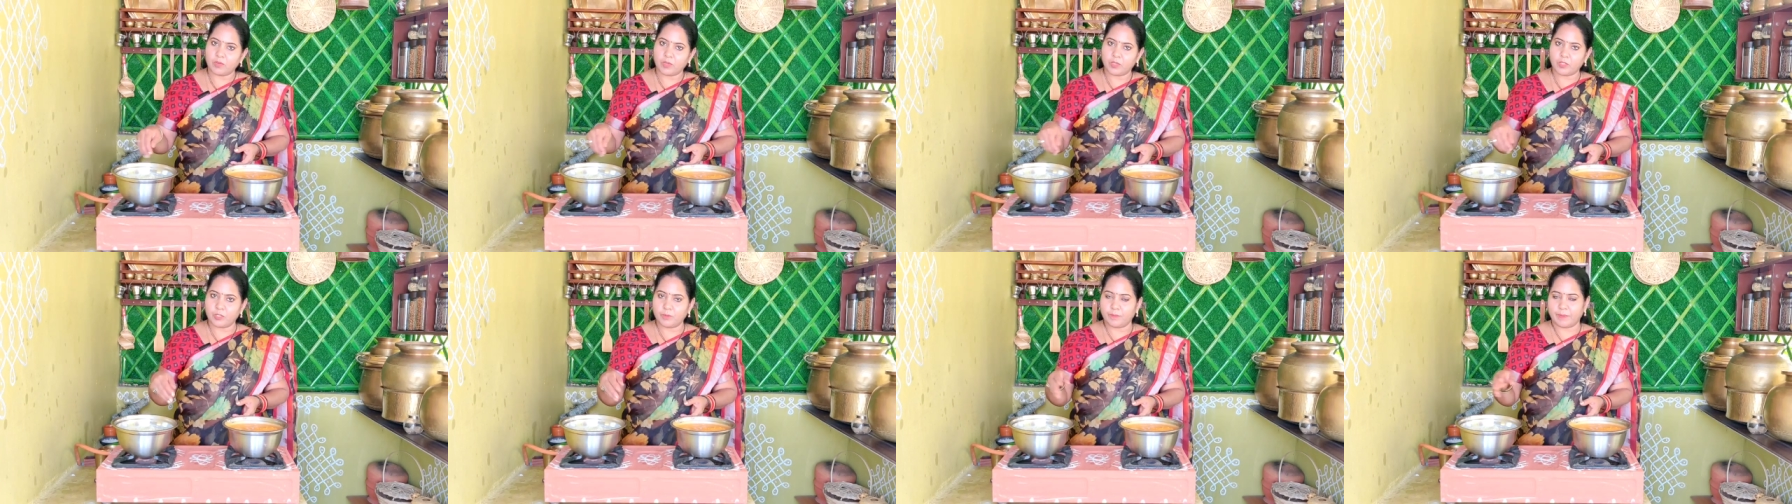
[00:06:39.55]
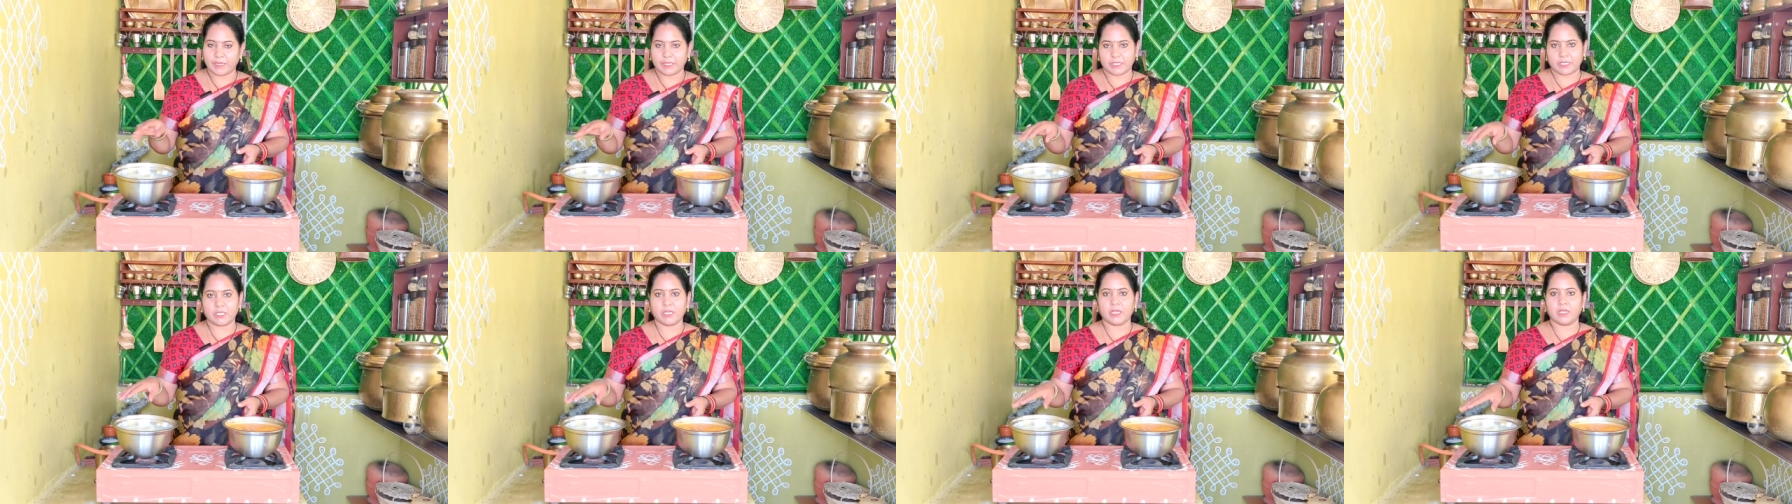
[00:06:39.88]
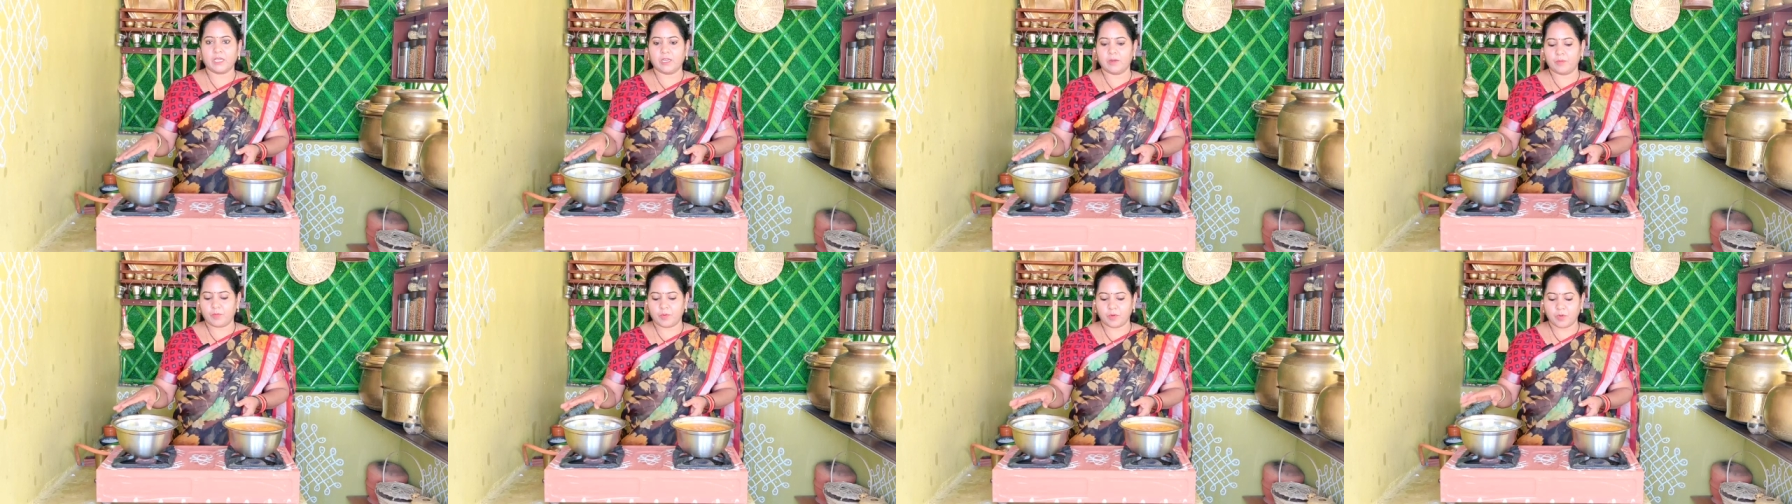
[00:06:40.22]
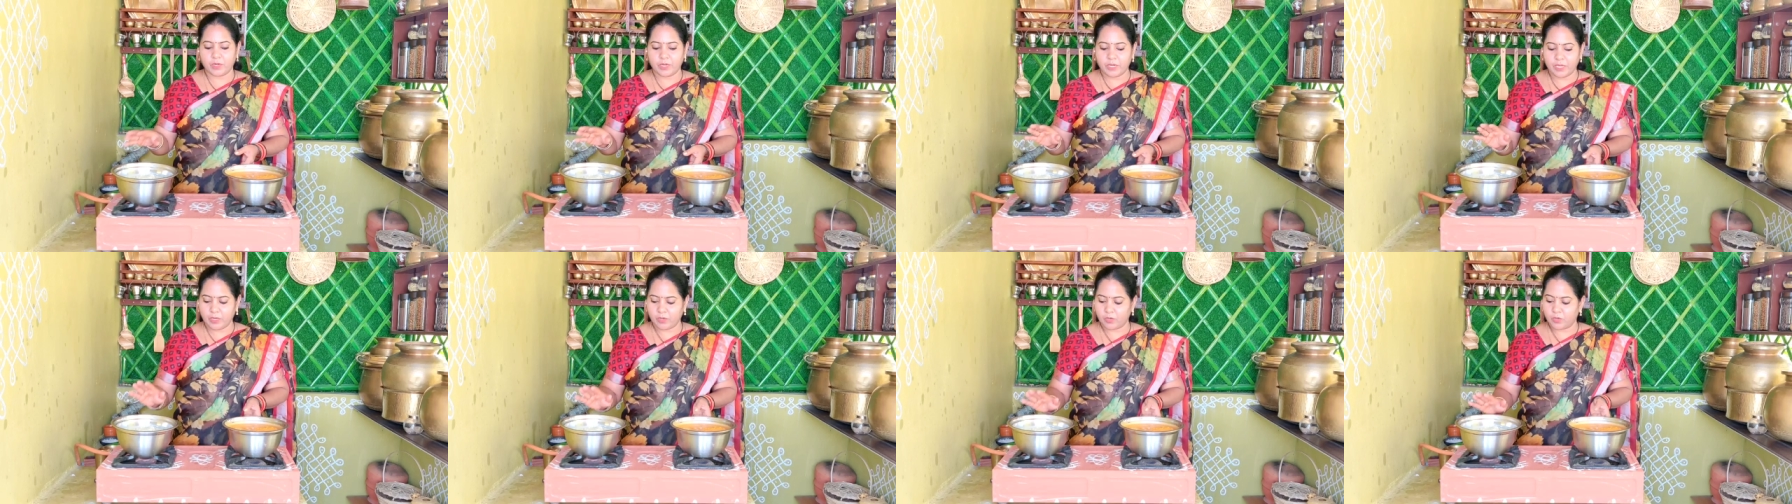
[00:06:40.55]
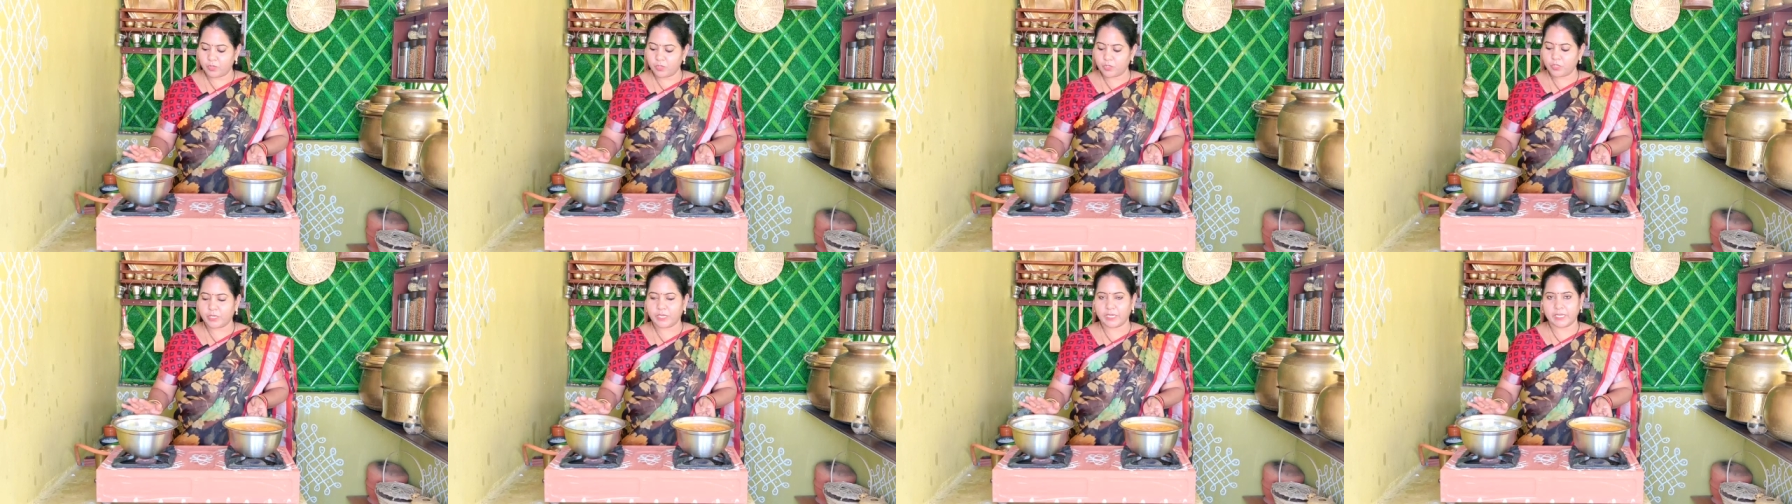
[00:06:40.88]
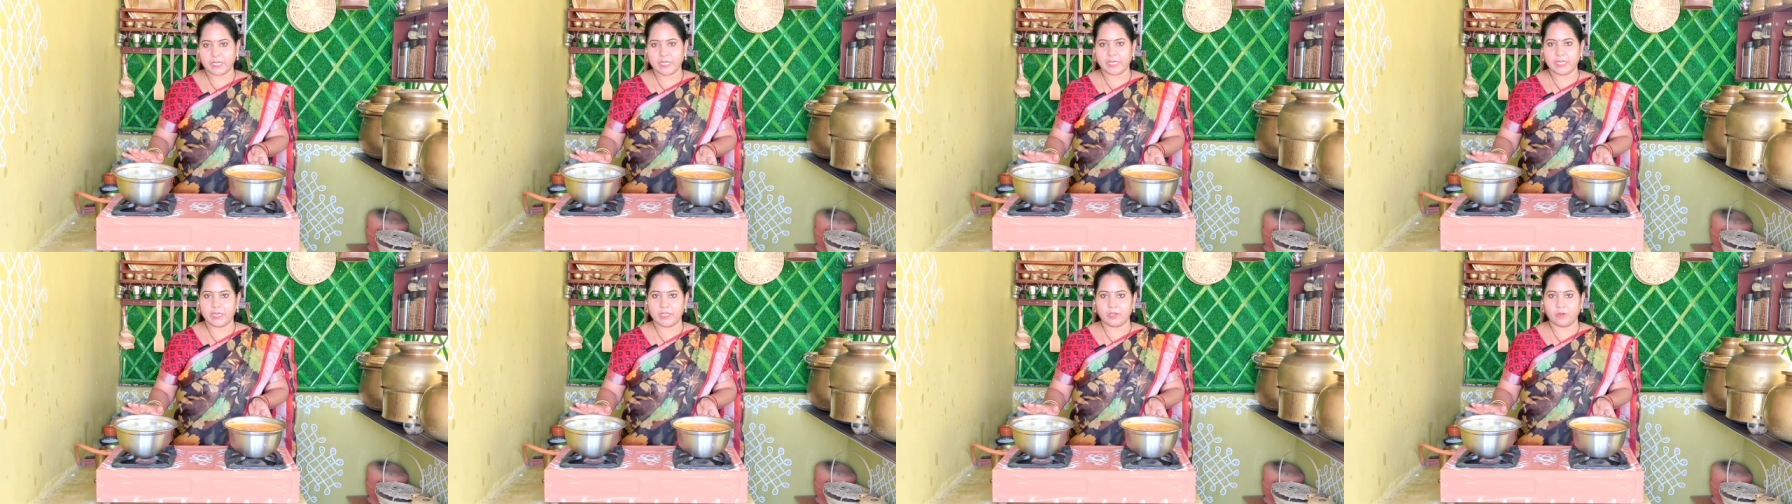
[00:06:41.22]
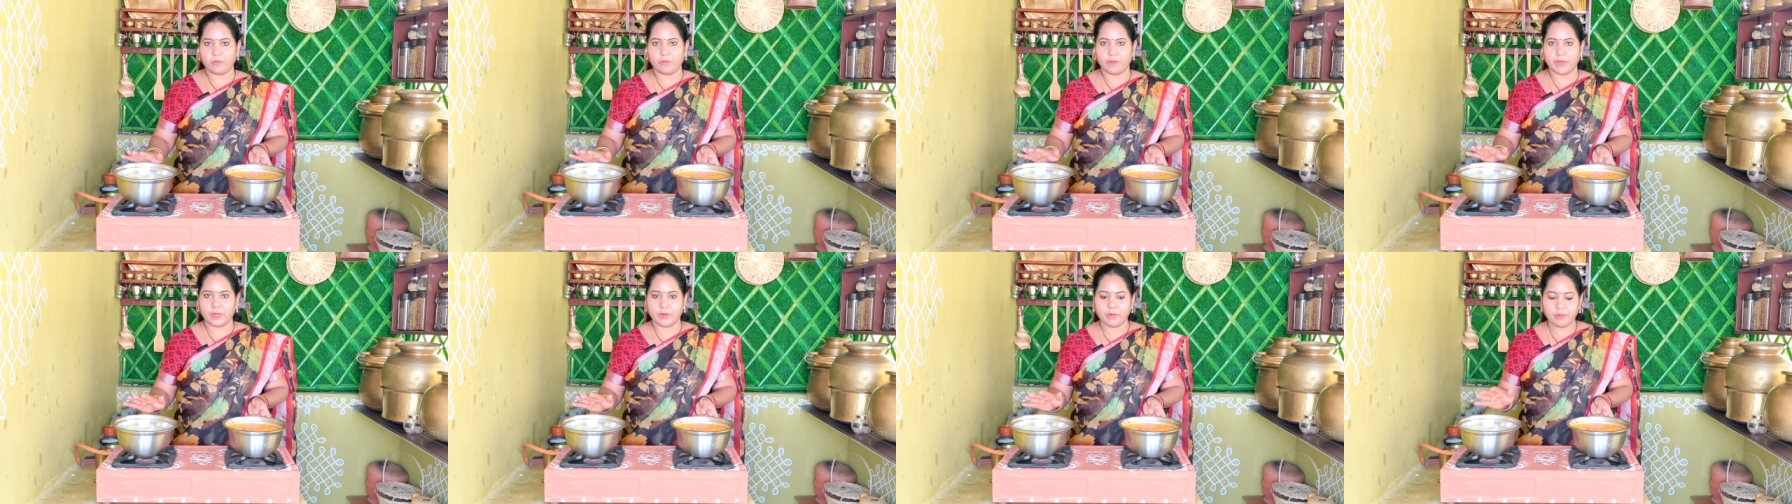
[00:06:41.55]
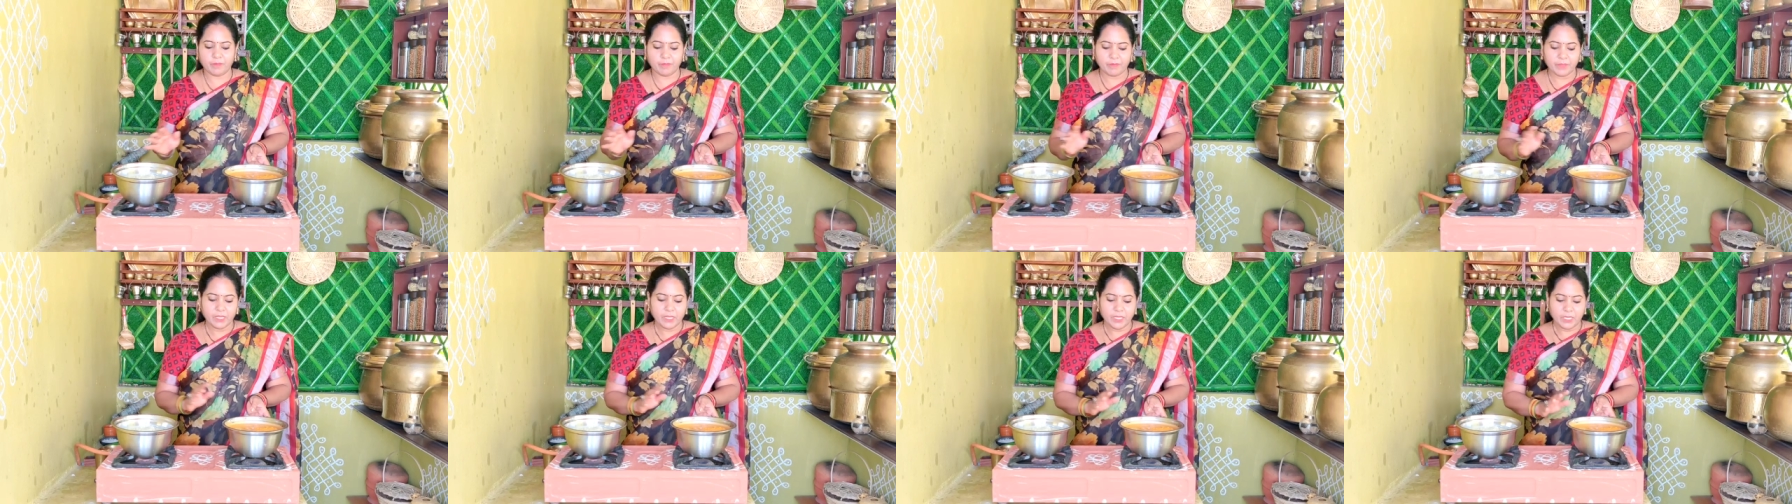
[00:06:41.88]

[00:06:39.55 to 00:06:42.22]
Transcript: కొంచెం పలుచగా కలుపుకోండి నేను కొంచెం గట్టిగానే రుబ్బాను